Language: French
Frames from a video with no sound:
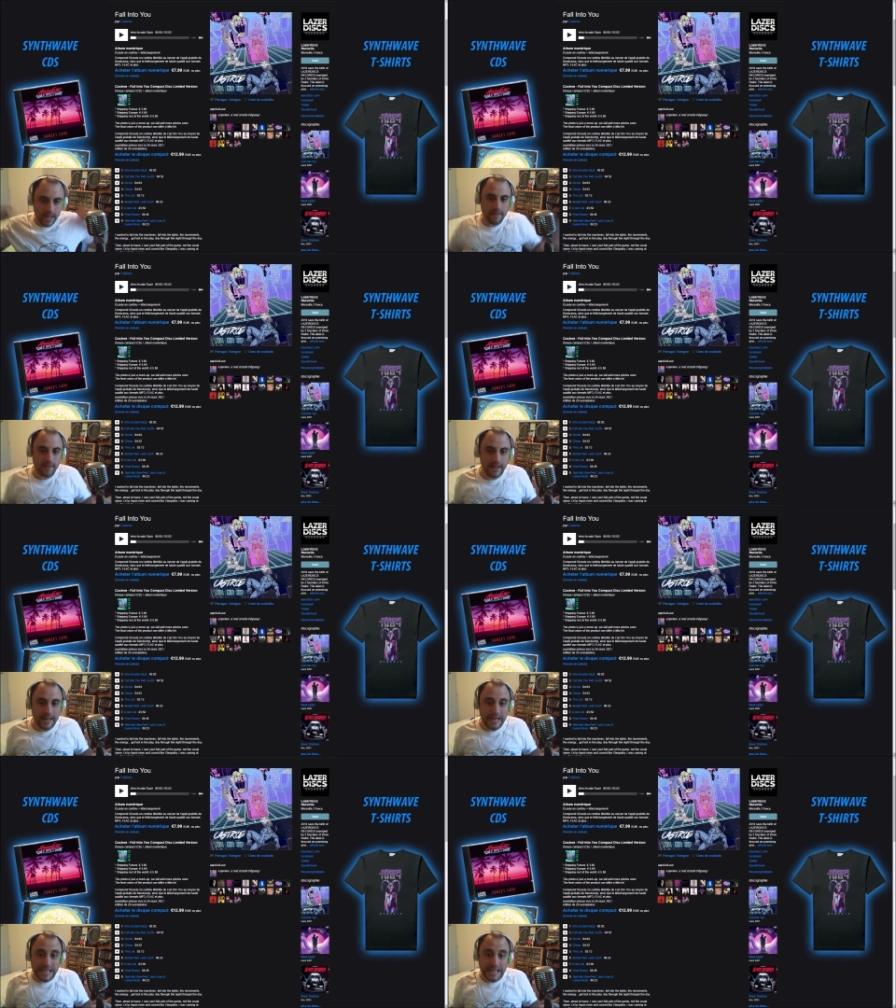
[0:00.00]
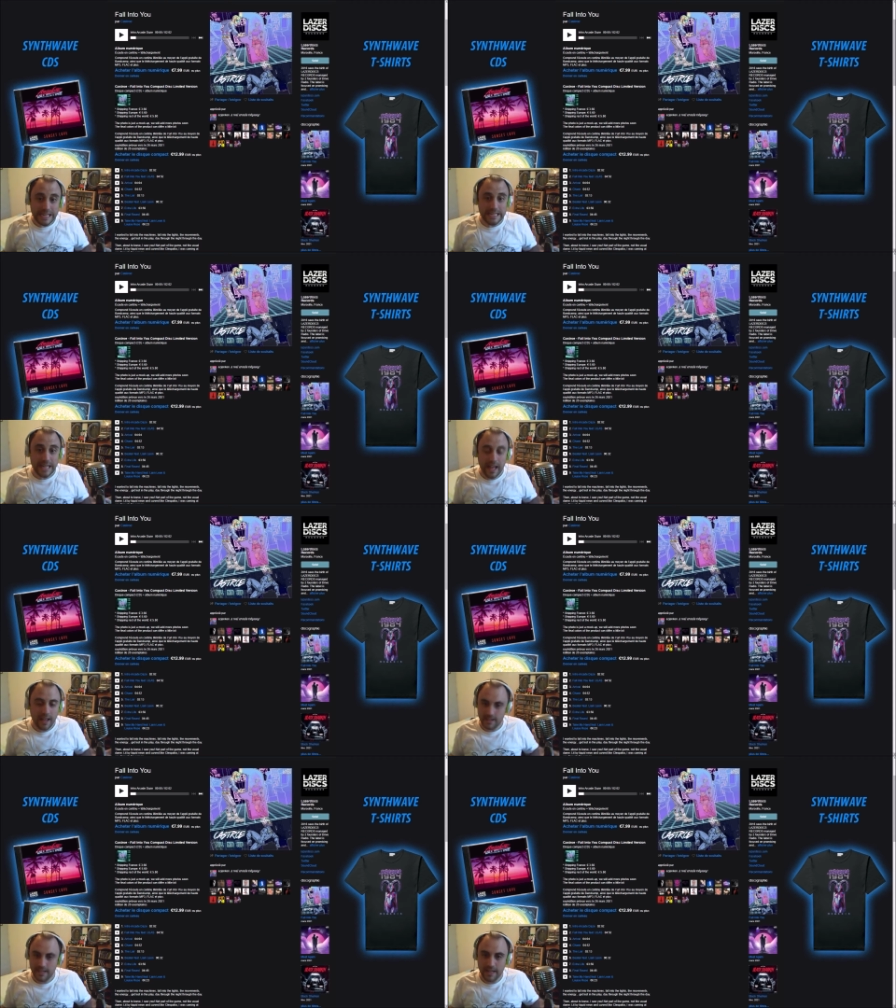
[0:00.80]
Et voilà, ben là, il n'y
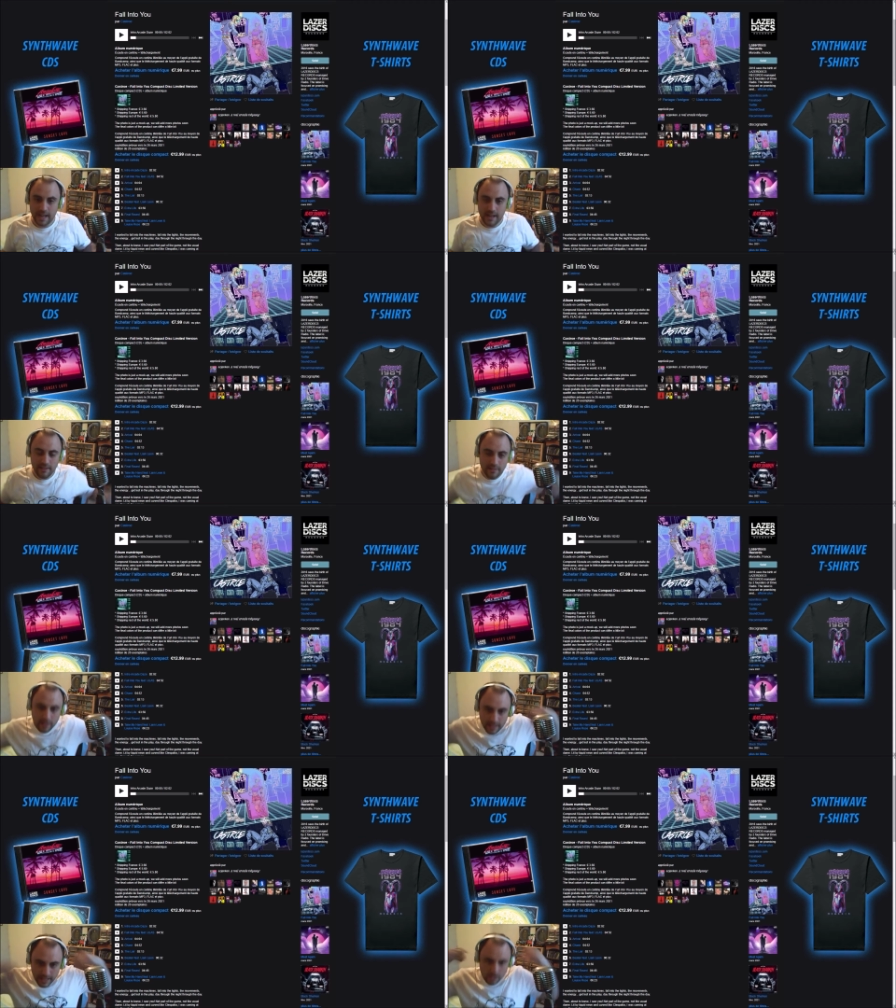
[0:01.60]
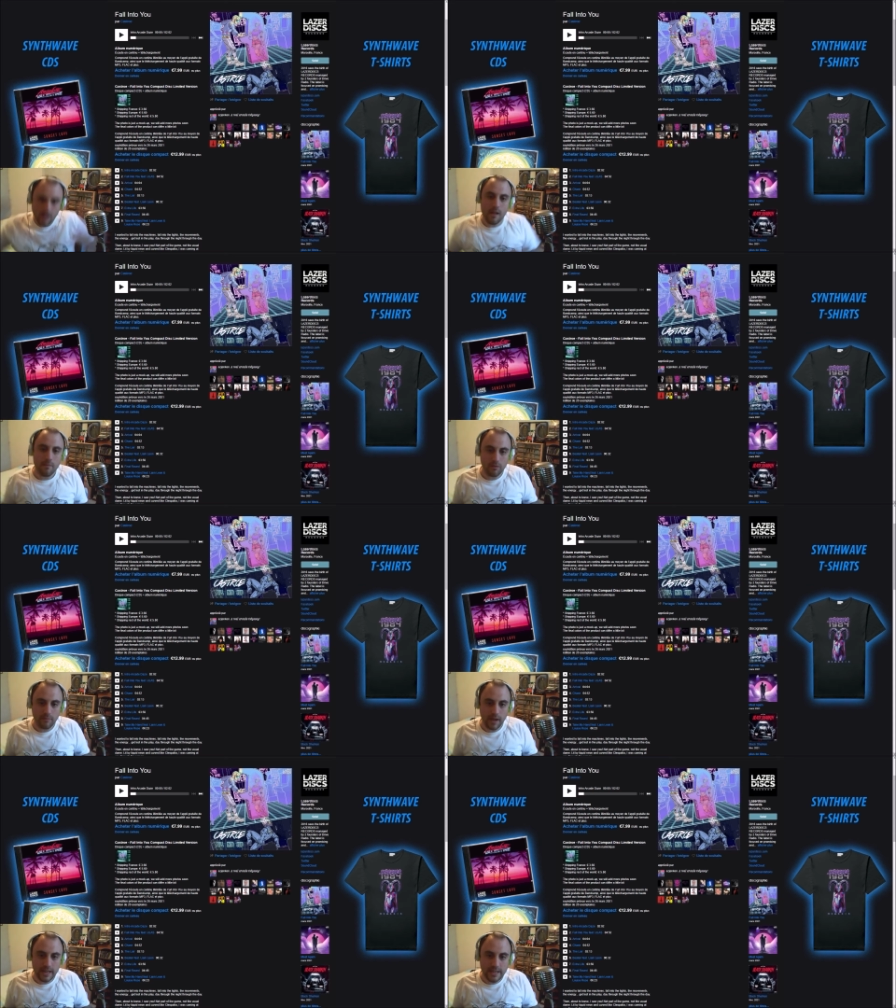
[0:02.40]
arrive, il a énormément de
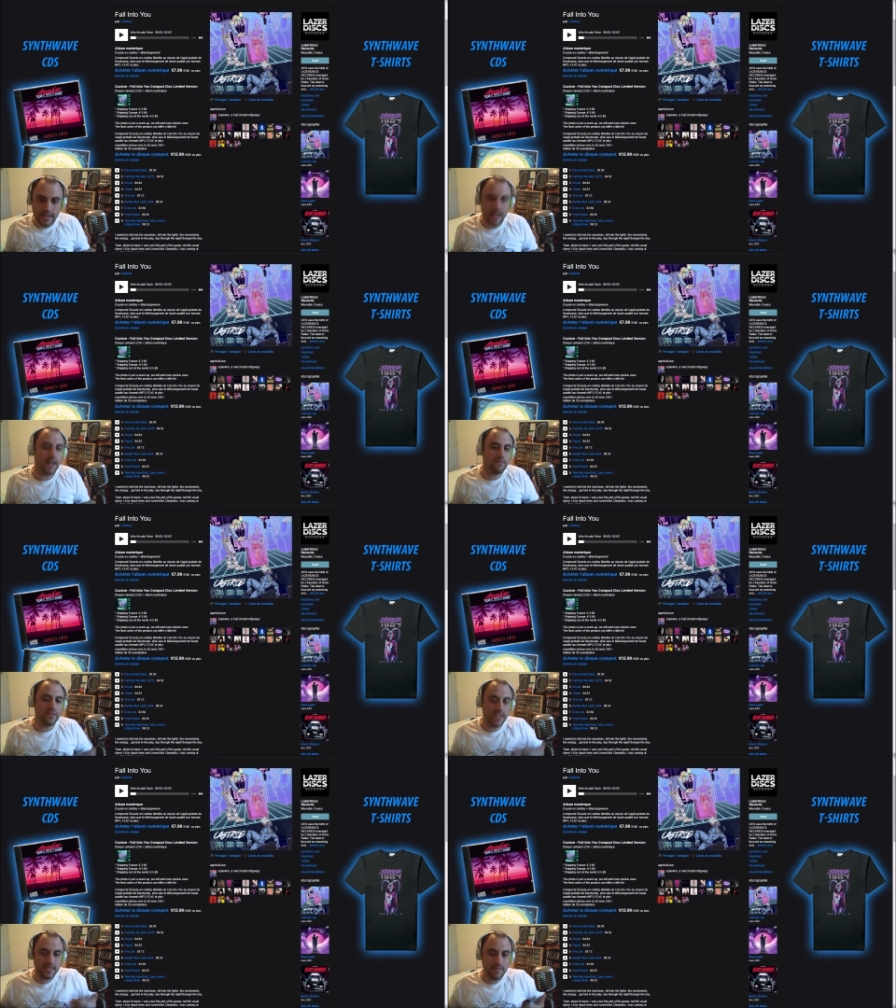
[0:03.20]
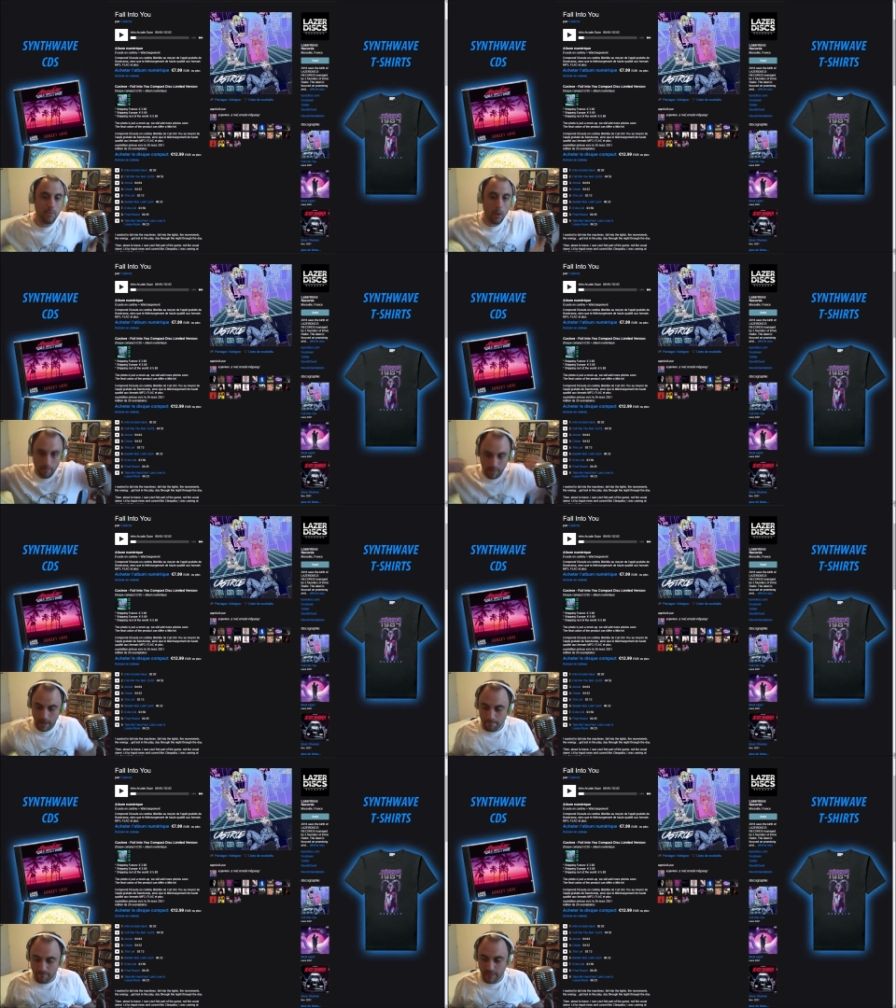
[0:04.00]
mal, il n'y arrive quasiment
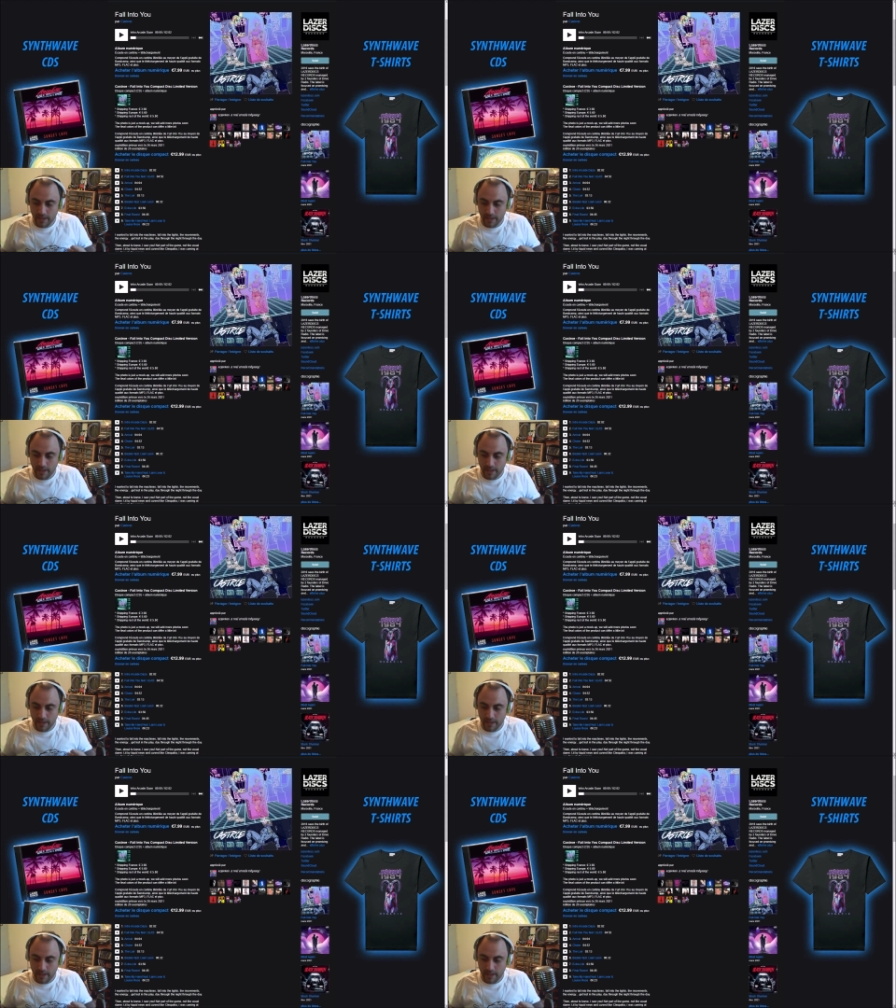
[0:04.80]
pas